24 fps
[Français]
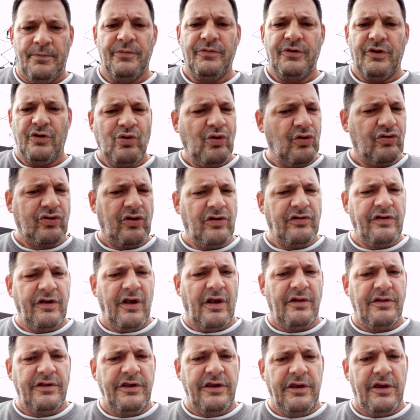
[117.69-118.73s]
C'est tout ce que j'ai
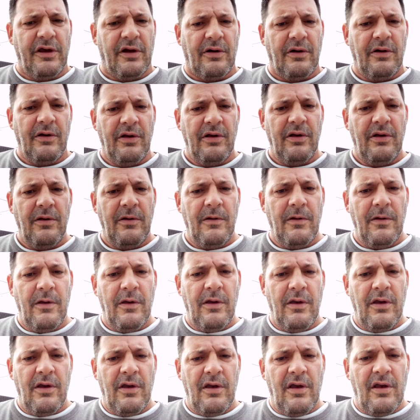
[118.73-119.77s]
à dire.
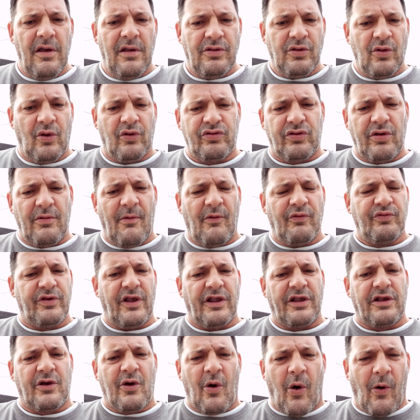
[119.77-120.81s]
Non seulement vous
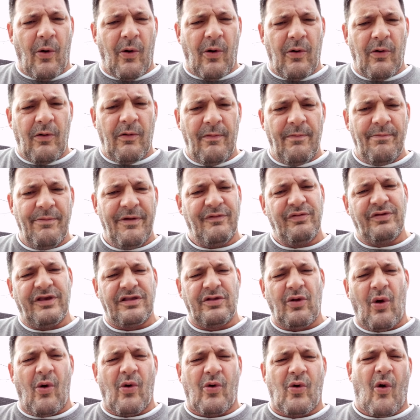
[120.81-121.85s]
êtes con, mais vous
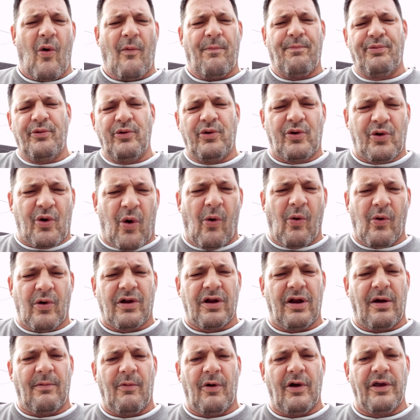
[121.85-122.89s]
êtes encore plus con
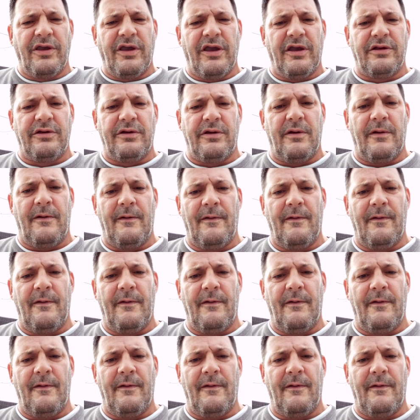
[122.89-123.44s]
que la moyenne.